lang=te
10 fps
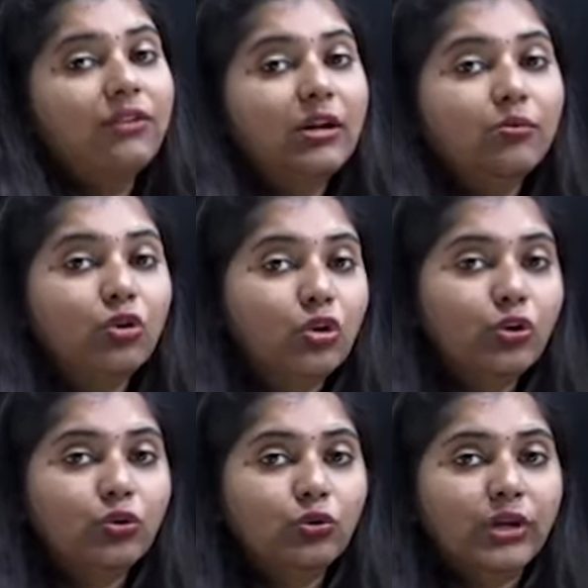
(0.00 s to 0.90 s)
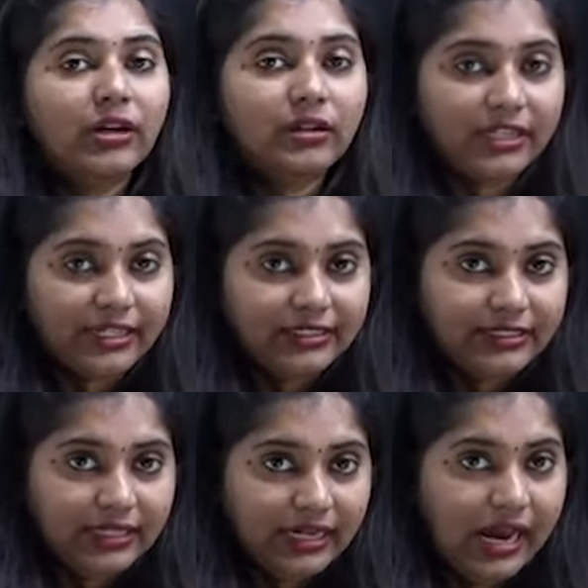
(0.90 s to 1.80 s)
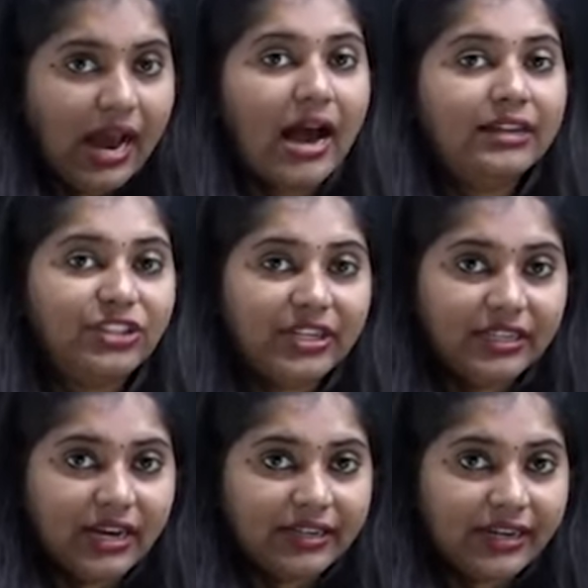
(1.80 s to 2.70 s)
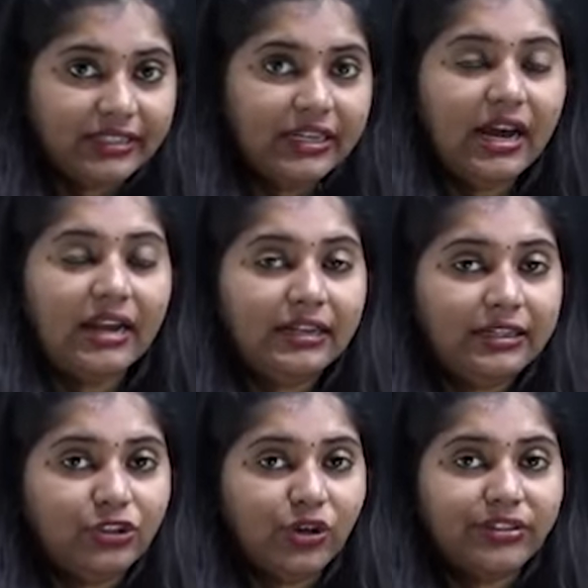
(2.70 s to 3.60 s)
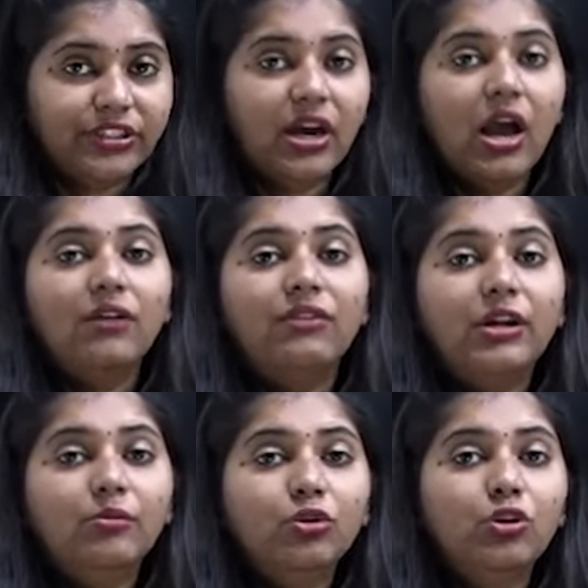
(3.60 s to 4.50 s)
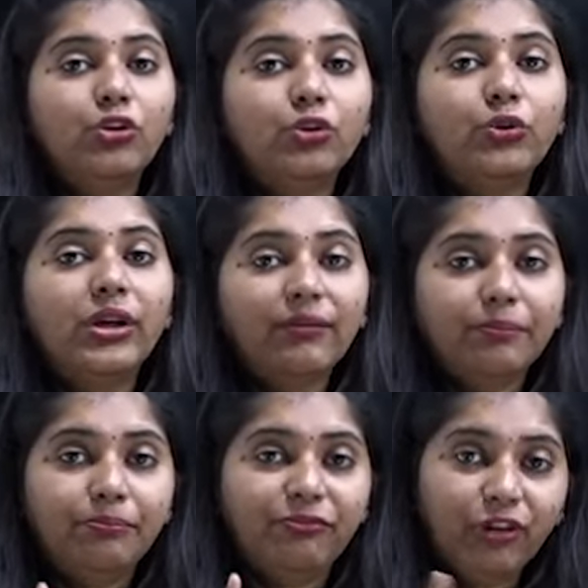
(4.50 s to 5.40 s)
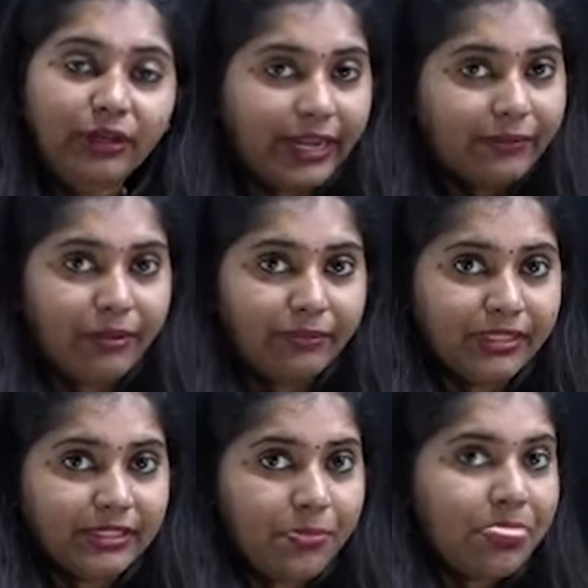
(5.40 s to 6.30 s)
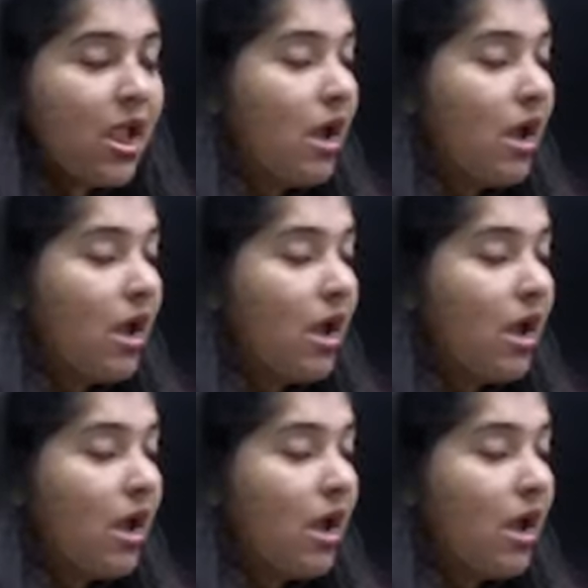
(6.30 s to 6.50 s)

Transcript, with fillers: వీళ్ళ ముగ్గురు కూడా నిరంజన అజయ్ నారాయణ అన్నీ జార్జ్ వీళ్ళ ముగ్గురు కూడా ఫుల్ టైం మెంబర్స్